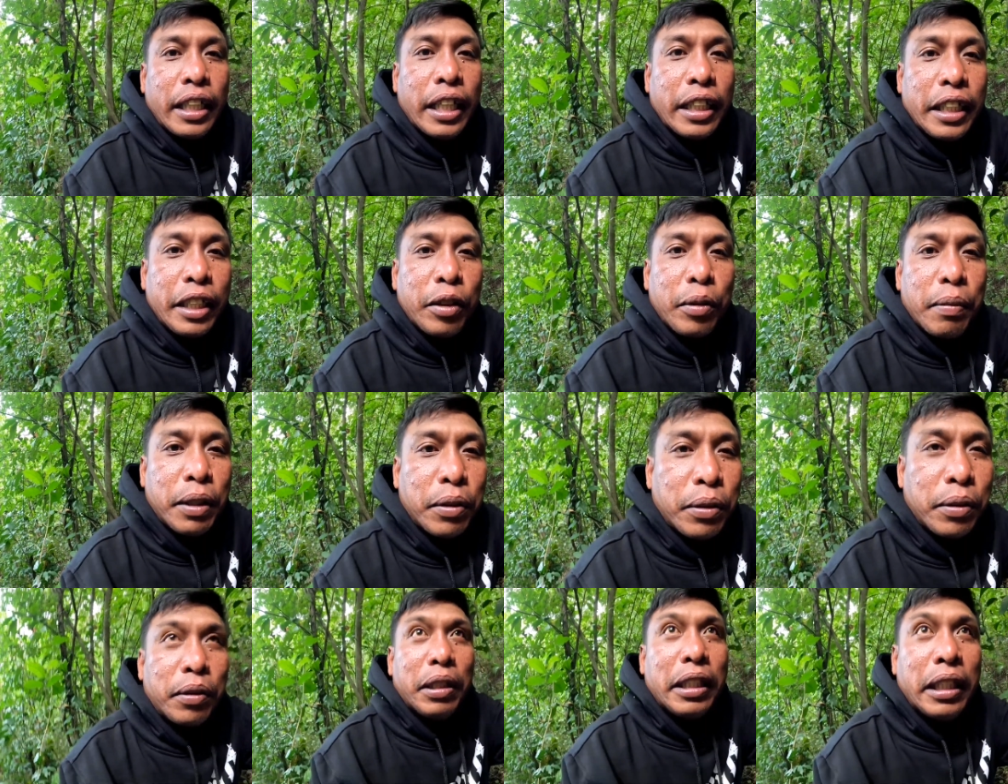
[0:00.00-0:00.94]
try natin kung
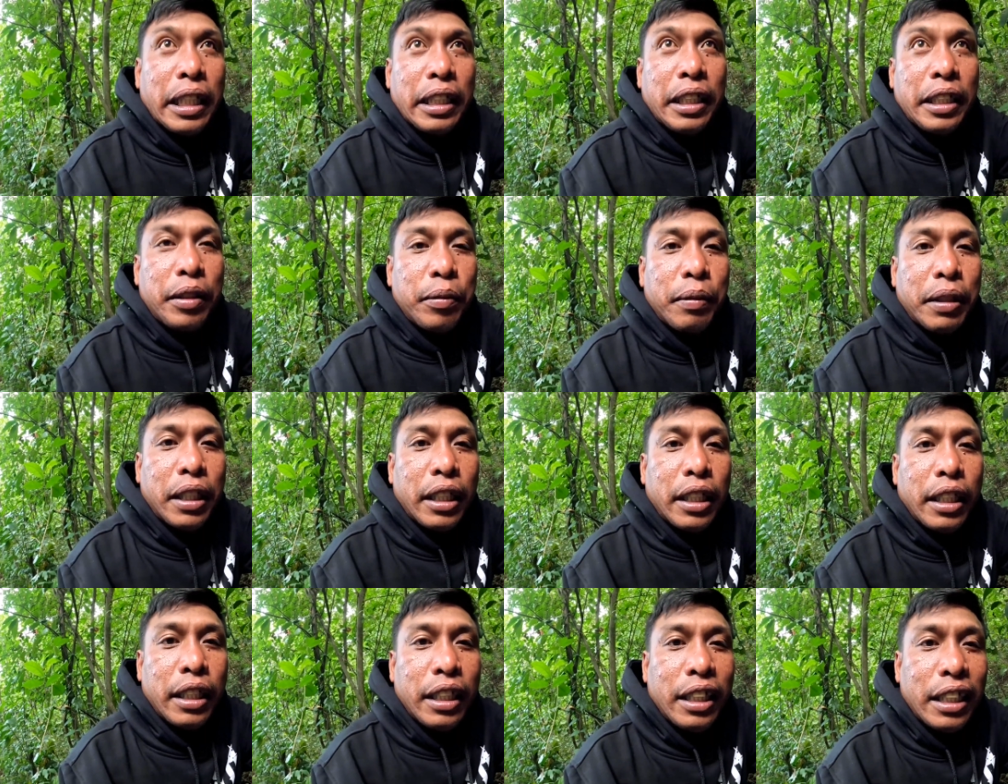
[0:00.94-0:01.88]
magugulat natin yung
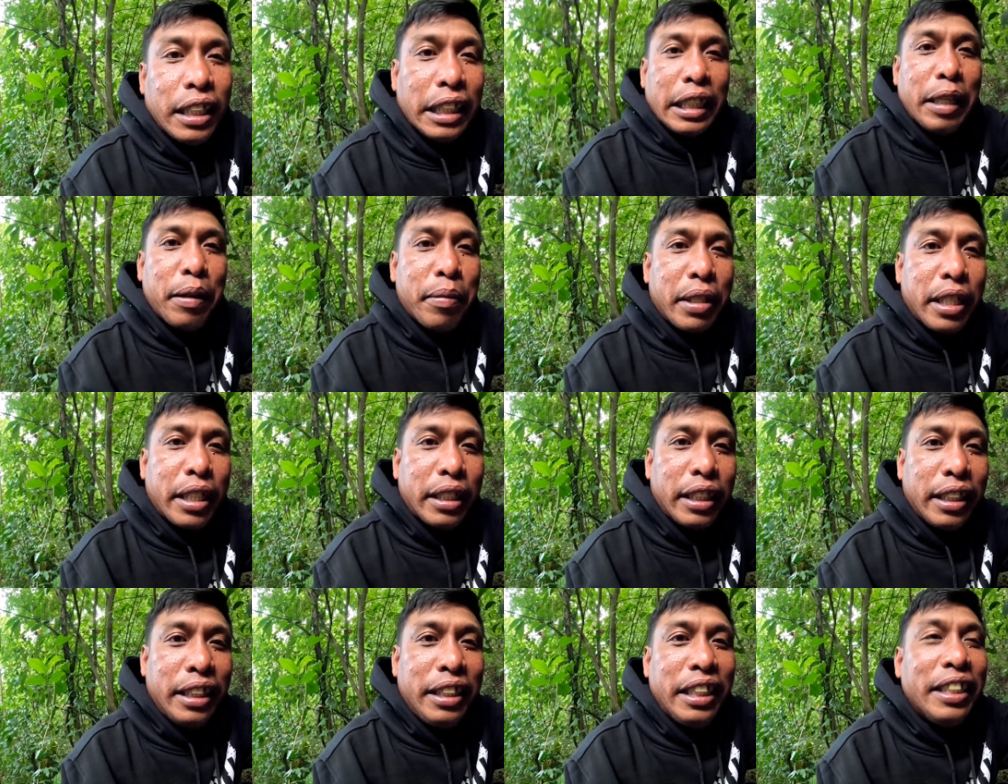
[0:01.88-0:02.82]
mga kasama
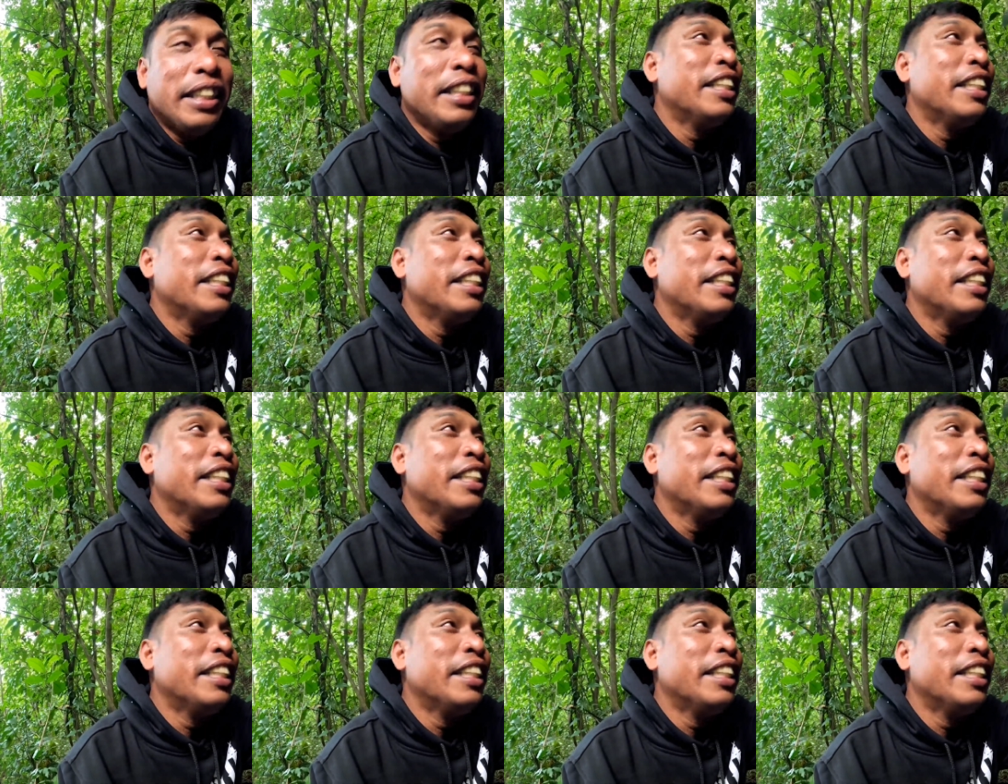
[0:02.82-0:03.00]
natin